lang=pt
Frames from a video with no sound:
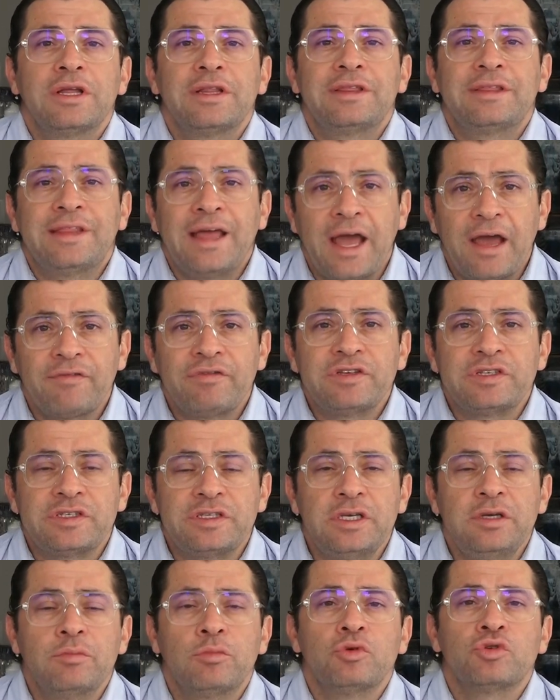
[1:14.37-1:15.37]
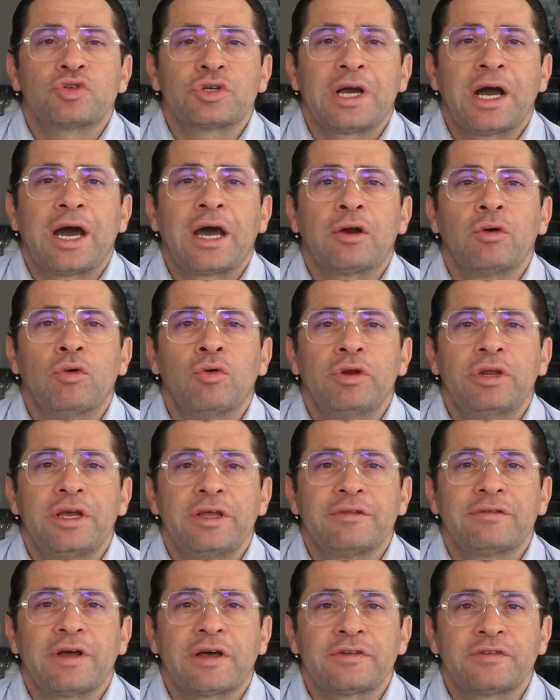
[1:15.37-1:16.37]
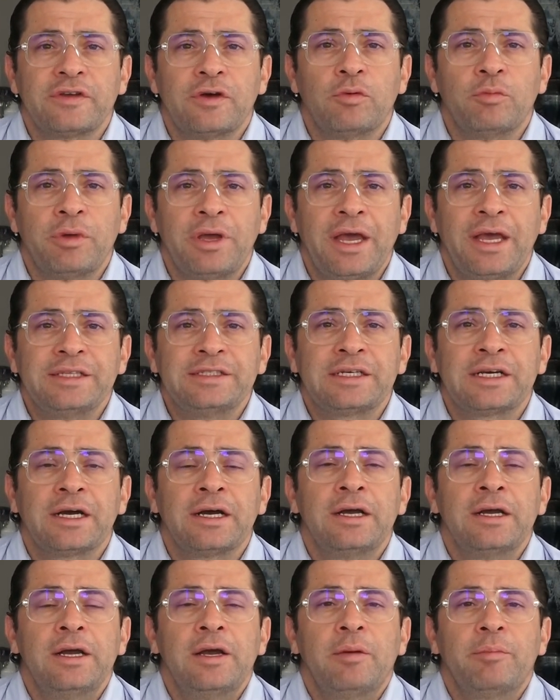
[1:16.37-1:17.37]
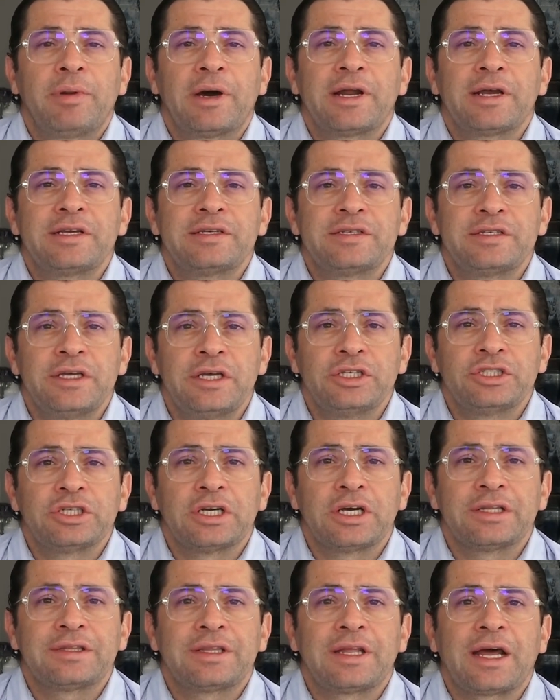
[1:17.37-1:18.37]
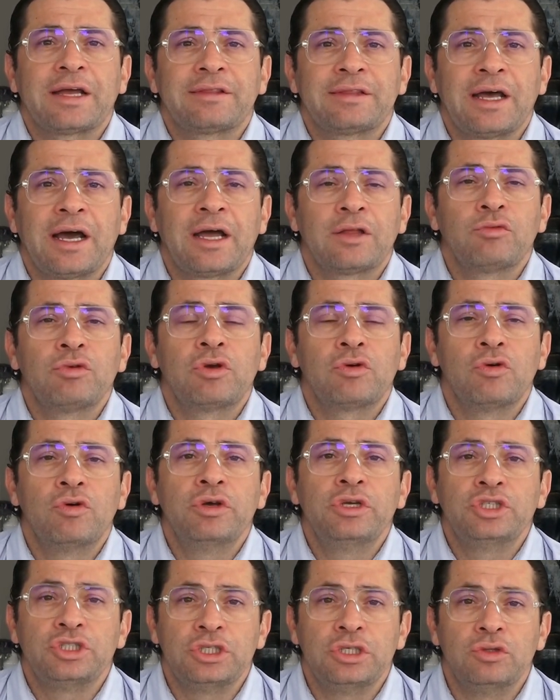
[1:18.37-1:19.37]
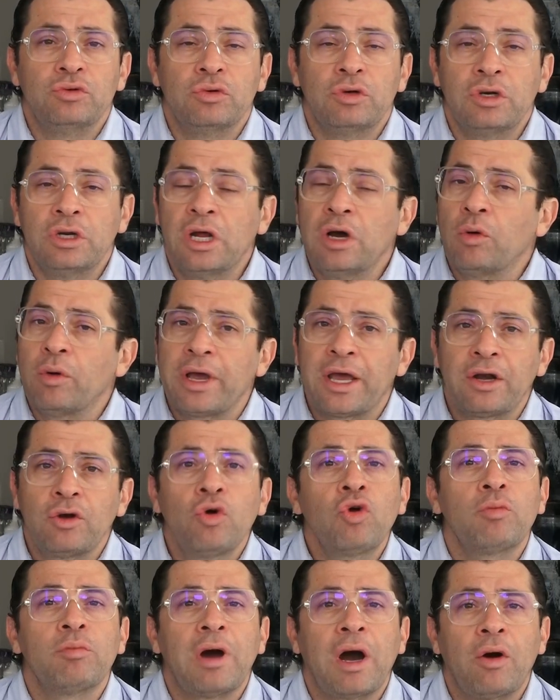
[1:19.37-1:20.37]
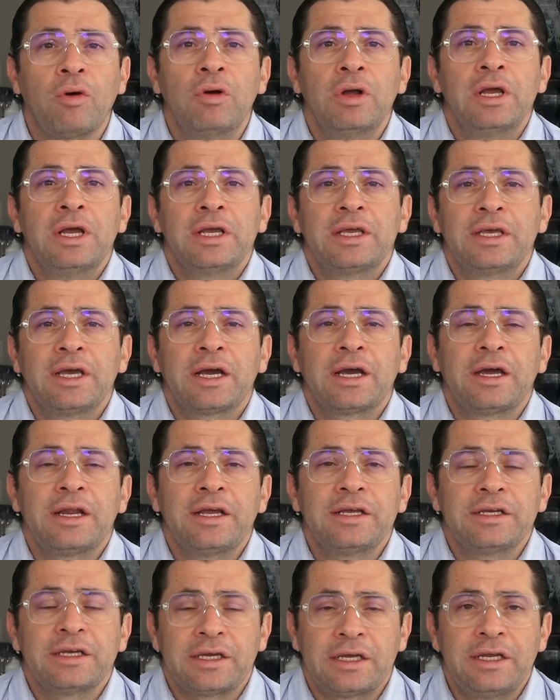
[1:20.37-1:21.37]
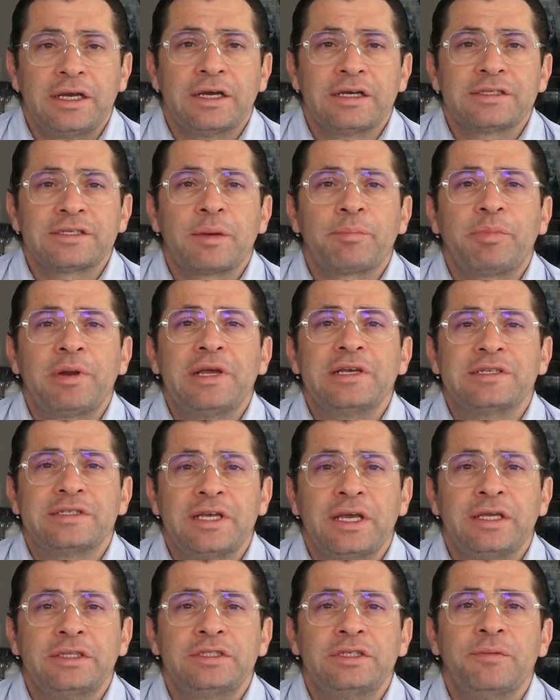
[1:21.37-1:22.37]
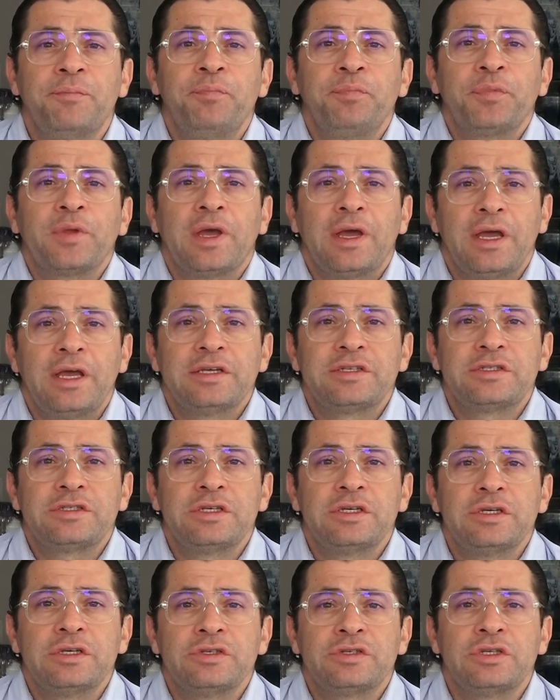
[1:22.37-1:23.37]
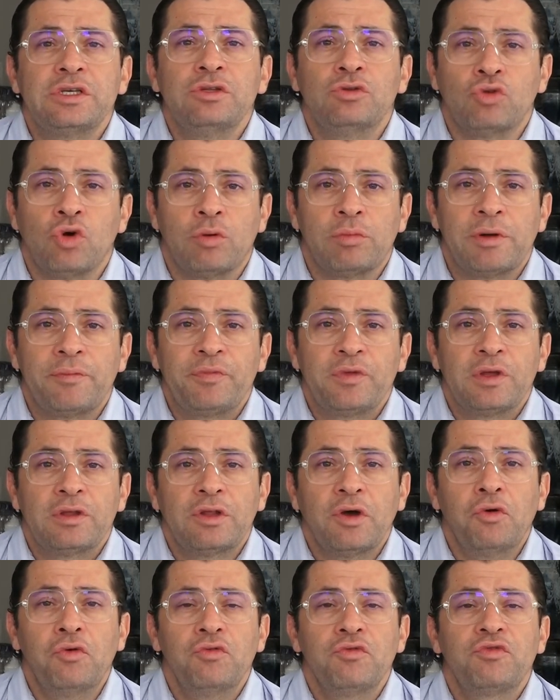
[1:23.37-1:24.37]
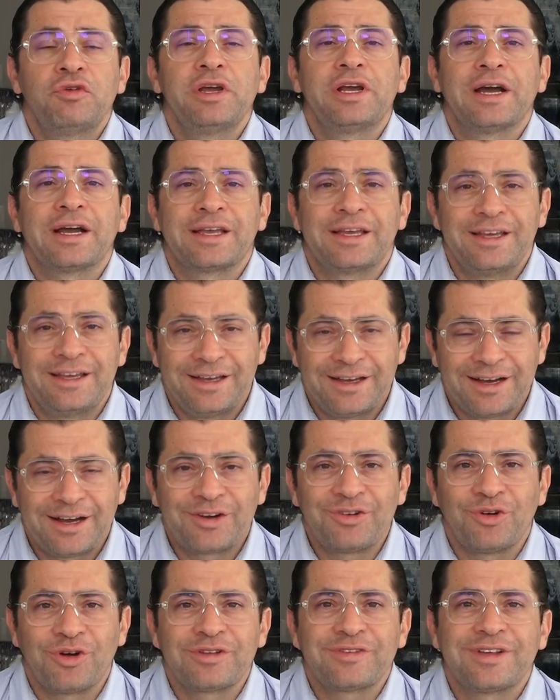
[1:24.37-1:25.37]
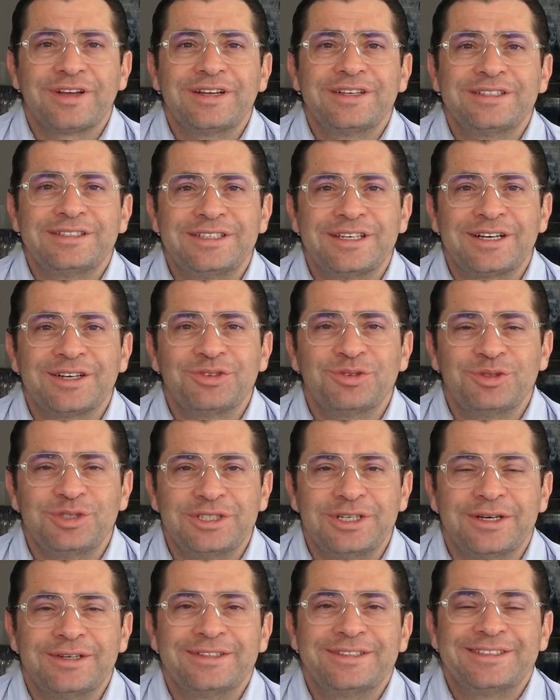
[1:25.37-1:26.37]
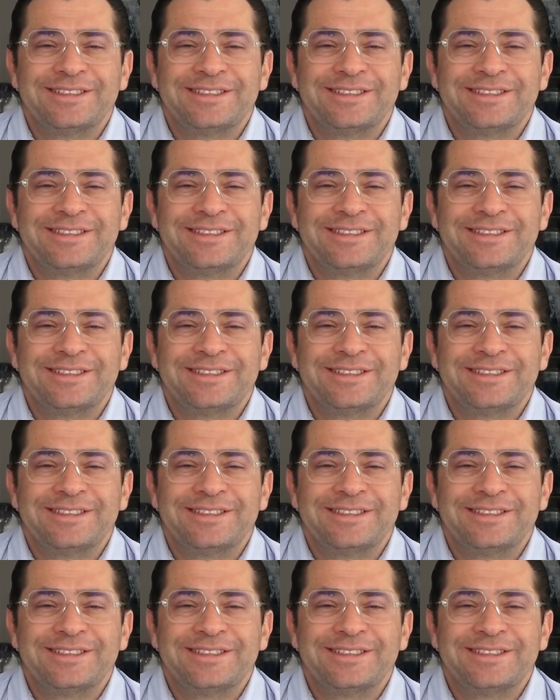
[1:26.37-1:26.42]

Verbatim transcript: deve sim buscar orientação médica para que seja tratado e corrigido. Não é normal que a criança apresente este sintoma. Então, fica aqui a nossa dica do dia.